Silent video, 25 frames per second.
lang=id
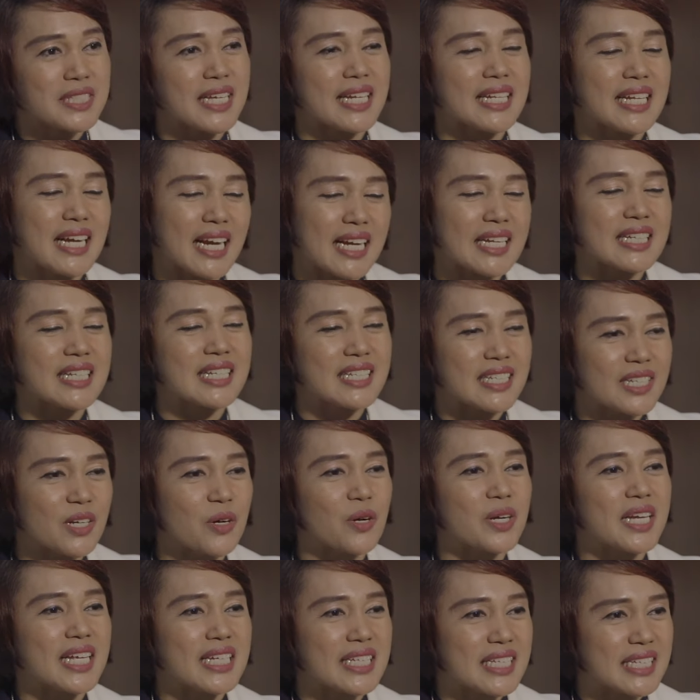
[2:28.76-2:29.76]
cadangan
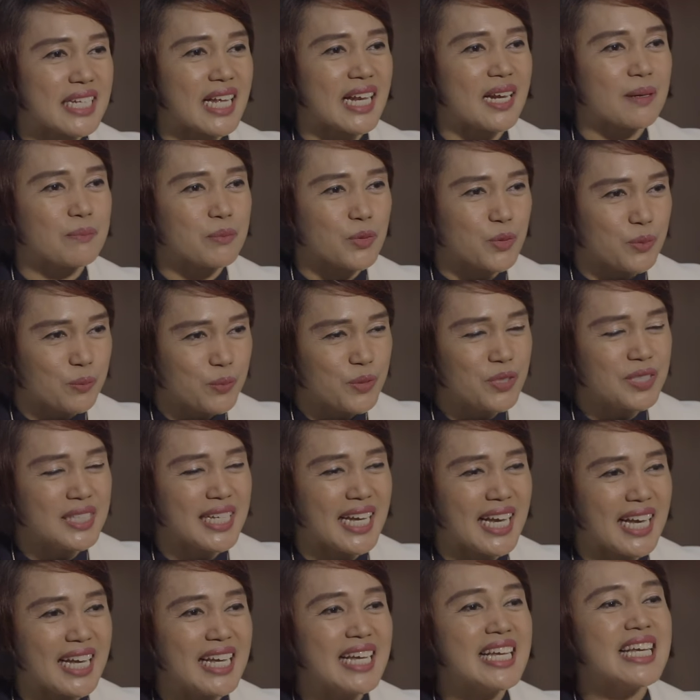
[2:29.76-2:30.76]
glikogen di dalam
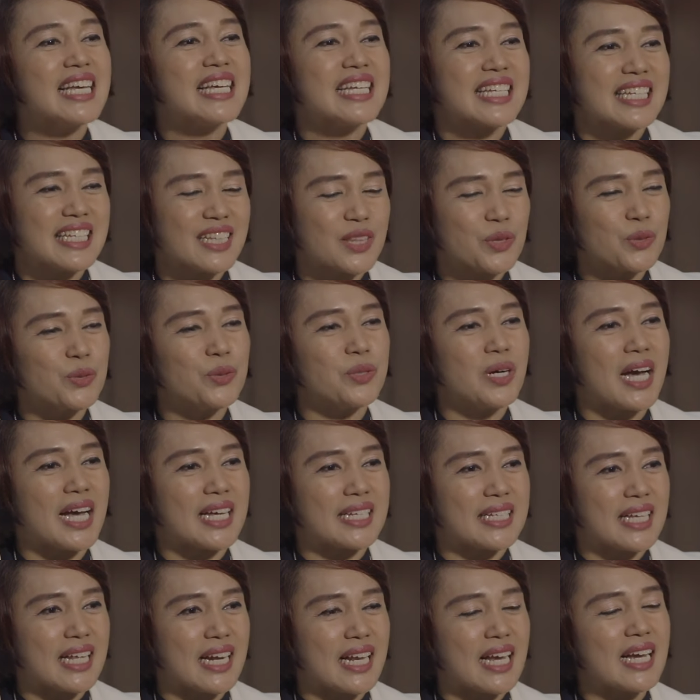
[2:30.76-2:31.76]
tubuhnya itu
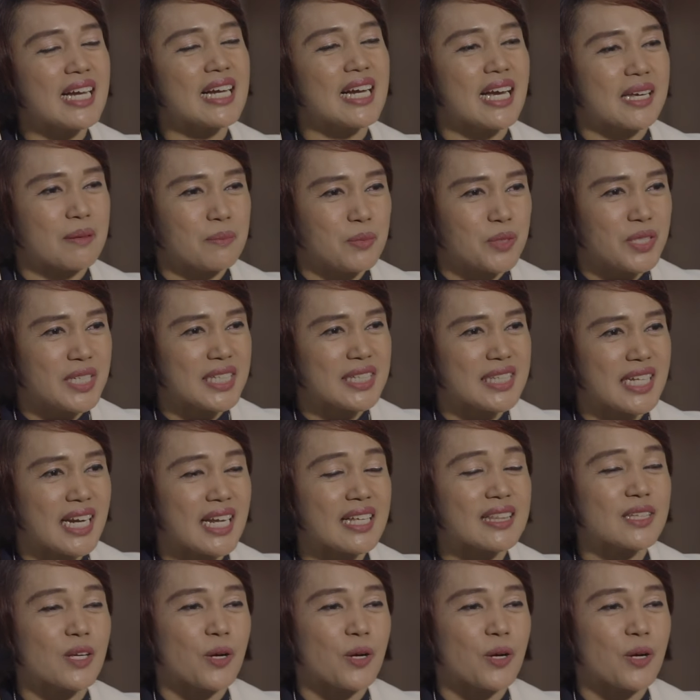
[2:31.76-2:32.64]
adalah karbohidrat